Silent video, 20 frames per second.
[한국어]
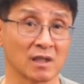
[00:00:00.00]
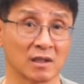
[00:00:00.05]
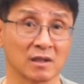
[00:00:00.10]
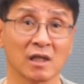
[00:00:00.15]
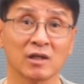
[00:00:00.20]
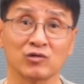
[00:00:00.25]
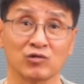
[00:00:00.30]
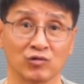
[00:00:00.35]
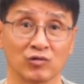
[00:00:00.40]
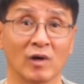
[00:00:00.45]

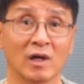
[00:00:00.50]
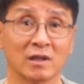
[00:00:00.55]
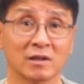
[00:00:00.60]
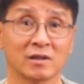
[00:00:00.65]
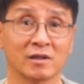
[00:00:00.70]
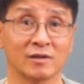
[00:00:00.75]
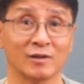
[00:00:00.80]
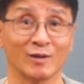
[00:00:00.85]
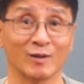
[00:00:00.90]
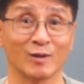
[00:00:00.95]
상당히
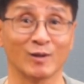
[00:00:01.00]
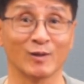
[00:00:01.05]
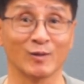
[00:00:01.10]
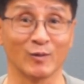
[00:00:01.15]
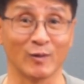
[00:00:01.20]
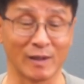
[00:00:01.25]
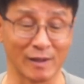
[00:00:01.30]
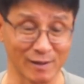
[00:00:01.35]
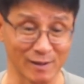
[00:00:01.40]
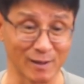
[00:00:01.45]
중요하거든요.
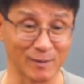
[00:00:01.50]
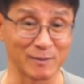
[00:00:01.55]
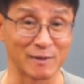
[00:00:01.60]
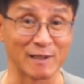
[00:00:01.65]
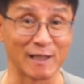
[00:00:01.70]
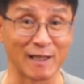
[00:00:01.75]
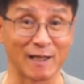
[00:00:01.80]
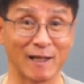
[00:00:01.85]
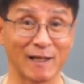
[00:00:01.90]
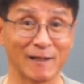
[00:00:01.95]
왜냐면
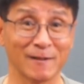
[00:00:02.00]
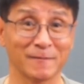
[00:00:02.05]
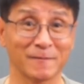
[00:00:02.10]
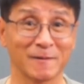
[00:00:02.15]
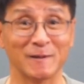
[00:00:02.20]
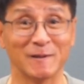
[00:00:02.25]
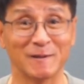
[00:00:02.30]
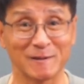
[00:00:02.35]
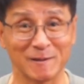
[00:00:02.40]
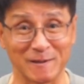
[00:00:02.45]
제가
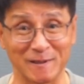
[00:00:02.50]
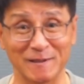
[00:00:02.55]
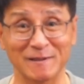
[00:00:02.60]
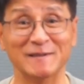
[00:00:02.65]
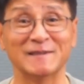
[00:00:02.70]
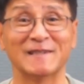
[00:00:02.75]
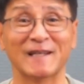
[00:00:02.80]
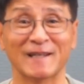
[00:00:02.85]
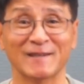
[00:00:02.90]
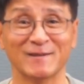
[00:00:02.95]

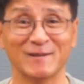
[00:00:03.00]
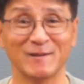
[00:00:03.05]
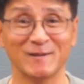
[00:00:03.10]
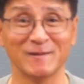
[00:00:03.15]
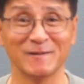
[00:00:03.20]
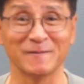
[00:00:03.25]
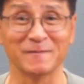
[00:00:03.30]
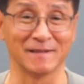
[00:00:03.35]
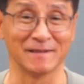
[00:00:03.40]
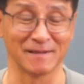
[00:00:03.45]

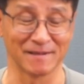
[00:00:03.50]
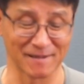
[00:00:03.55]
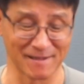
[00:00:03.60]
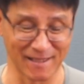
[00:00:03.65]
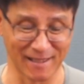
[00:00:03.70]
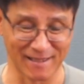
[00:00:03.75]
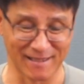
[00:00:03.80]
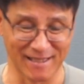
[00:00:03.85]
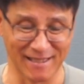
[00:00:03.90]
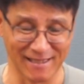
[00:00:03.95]
등산 그
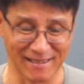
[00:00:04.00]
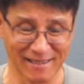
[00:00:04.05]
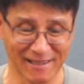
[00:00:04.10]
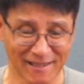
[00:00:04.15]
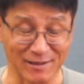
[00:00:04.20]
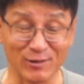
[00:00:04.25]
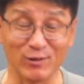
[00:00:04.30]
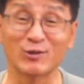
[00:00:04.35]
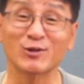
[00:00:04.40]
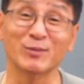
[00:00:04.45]
저기
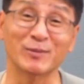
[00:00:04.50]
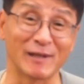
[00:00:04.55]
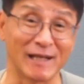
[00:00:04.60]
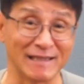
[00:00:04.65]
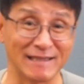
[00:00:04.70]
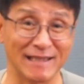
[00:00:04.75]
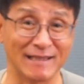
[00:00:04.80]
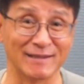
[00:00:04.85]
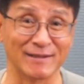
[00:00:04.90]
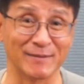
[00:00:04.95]
그 유튜브를
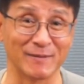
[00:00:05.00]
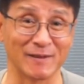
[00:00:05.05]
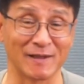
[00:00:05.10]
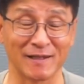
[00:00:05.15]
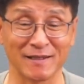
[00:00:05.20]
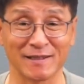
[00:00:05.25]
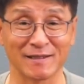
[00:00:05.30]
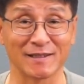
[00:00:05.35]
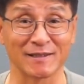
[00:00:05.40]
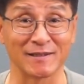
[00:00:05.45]
하지
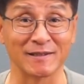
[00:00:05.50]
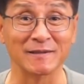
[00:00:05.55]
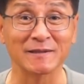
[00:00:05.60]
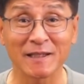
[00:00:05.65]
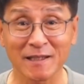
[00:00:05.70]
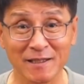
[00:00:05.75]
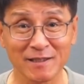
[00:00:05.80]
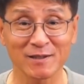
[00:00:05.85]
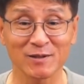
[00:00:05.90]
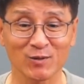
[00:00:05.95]
않습니까? 그래서
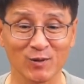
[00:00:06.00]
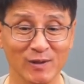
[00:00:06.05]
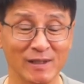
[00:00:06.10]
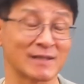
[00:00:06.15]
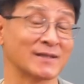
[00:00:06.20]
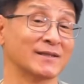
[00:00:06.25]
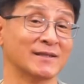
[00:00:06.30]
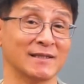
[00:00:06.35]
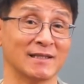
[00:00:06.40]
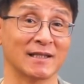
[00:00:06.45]
등산
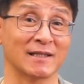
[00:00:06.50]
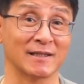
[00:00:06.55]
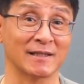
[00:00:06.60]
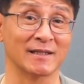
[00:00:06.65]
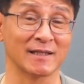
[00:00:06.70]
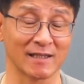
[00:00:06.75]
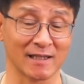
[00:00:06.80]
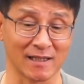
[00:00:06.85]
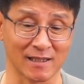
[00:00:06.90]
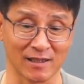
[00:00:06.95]
쪽에서는 이제
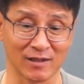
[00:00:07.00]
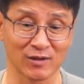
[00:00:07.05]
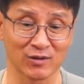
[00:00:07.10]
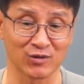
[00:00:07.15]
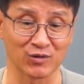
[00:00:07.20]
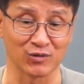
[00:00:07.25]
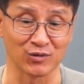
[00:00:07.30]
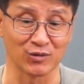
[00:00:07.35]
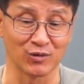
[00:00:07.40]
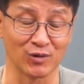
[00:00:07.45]
그런 게
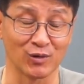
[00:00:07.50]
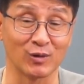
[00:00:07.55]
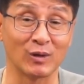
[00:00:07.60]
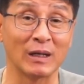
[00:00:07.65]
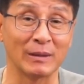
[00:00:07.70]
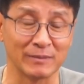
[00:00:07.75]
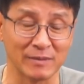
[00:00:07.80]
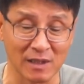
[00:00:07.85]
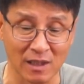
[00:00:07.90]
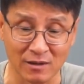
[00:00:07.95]

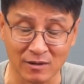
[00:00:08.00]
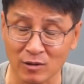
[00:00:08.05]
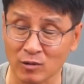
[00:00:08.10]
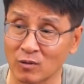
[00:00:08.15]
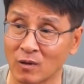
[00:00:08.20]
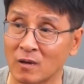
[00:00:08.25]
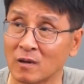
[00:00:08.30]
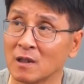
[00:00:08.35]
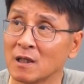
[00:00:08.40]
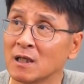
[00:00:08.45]
중요합니다.
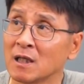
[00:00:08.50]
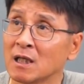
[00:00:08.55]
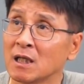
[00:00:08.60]
그리고